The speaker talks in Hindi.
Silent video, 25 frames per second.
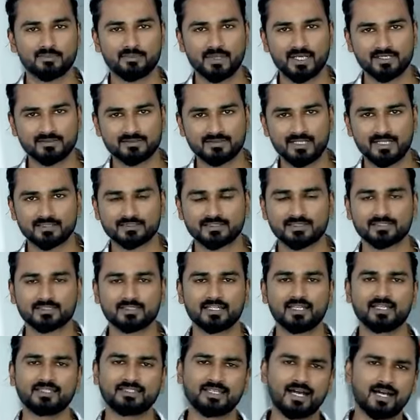के पास जा
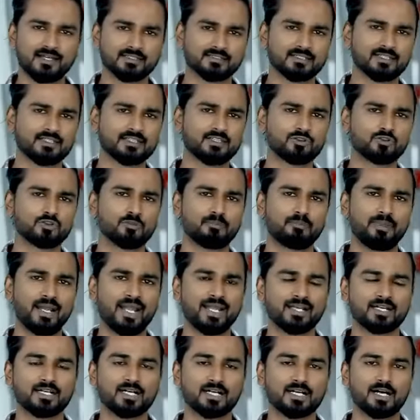सकते हैं यहाँ तक कि जो
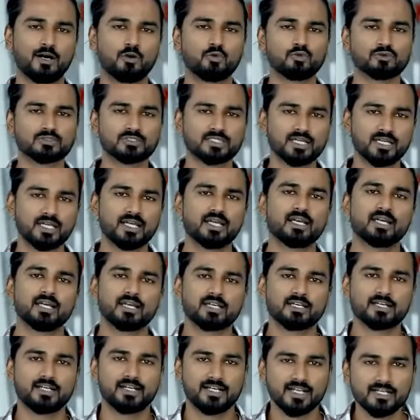बैंक अकाउंट्स के
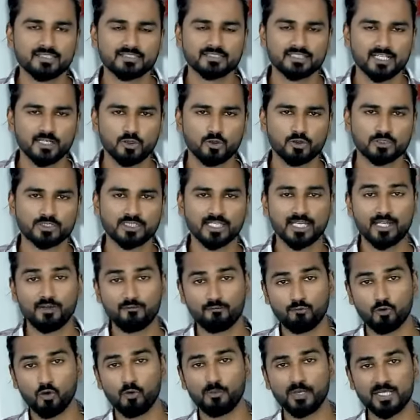क्रेडेंशियल होते हैं
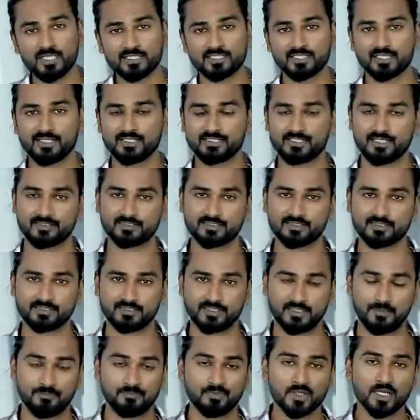वो भी चले जा
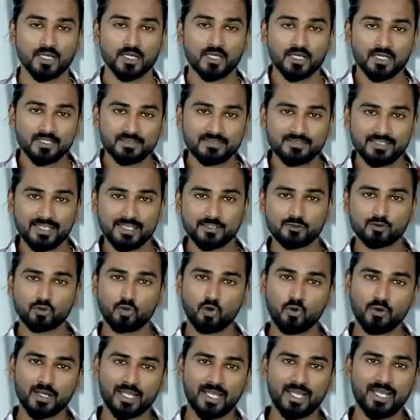सकते हैं ये तो
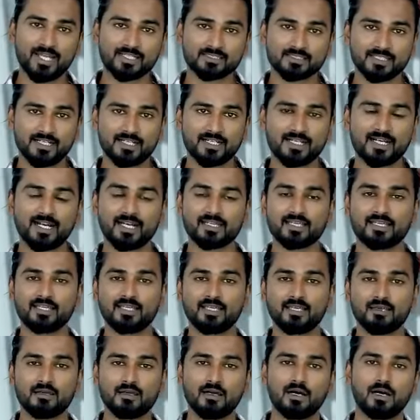हो गया एक तरीका कि
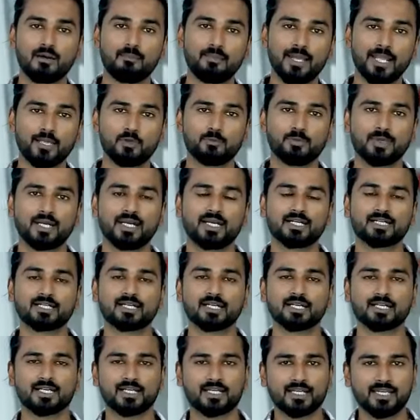मैनिपुलेट
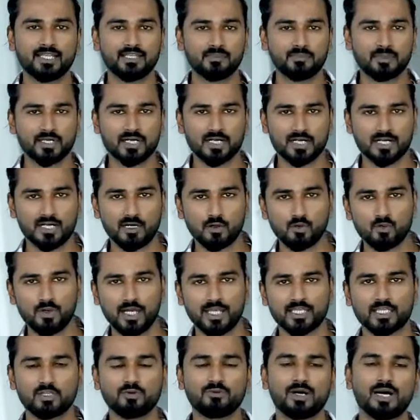करके कहीं पे रखा हुआ
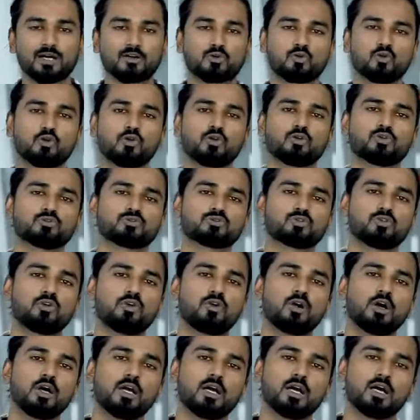है क्यूआर कोड
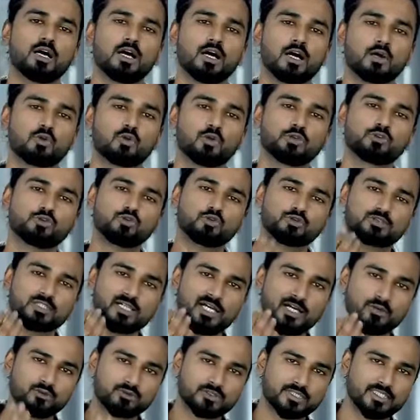उसको आ, कोई
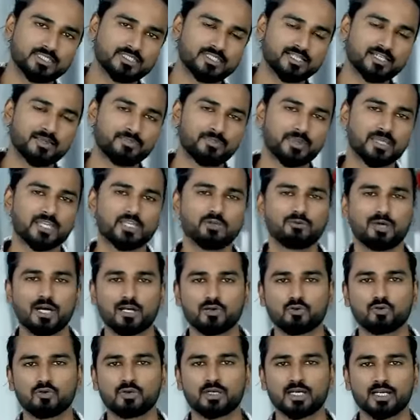दूसरा उसके जगह पे
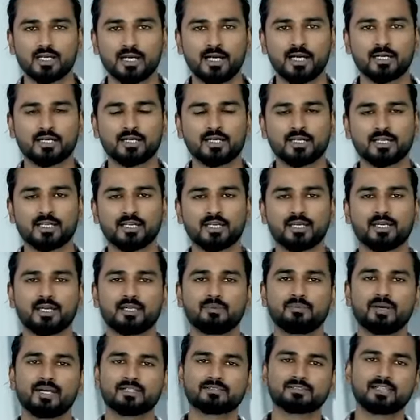क्यूआर कोड लगा करके
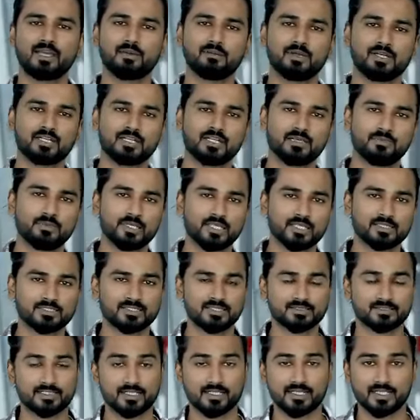कई बार साइबर क्रिमिनल्स
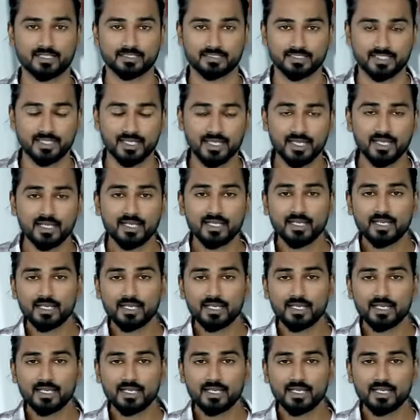ऐसा करते हैं